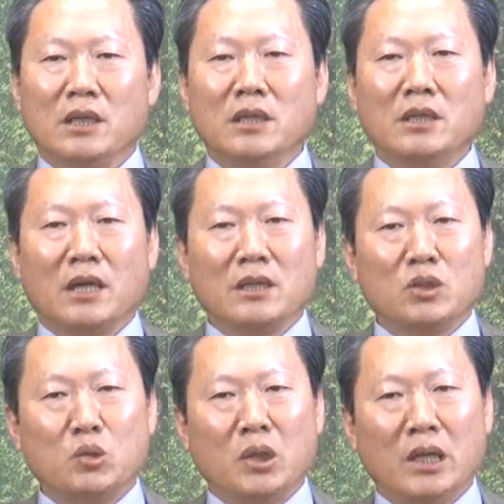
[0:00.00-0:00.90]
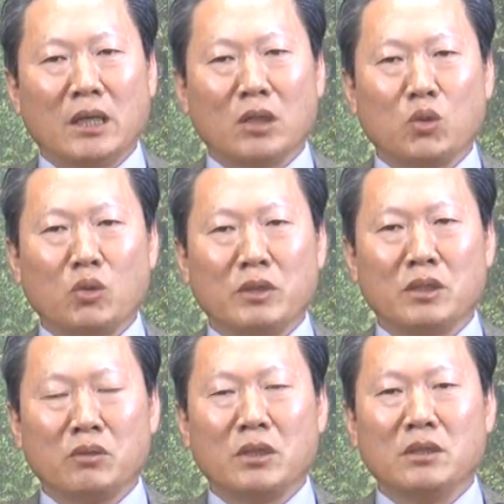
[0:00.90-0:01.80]
인간이 죄가
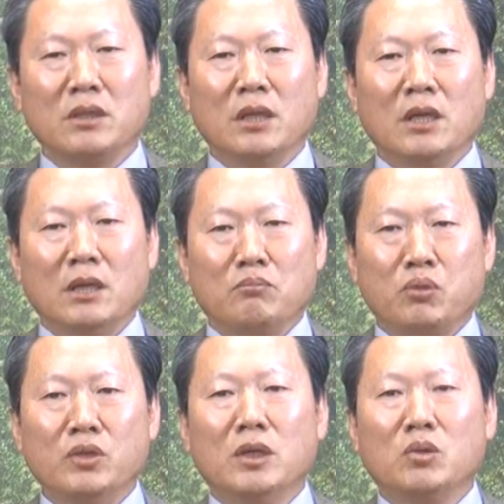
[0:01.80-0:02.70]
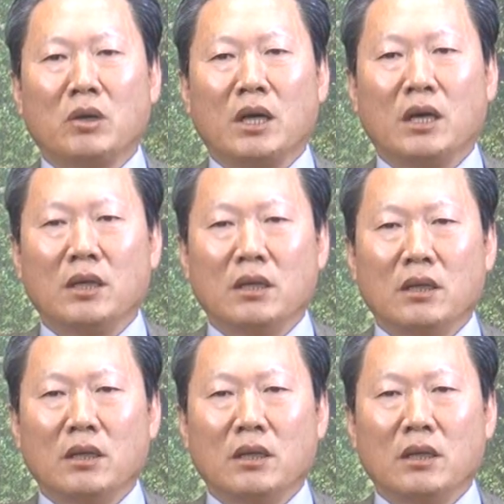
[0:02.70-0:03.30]
들어오면서부터는 분열과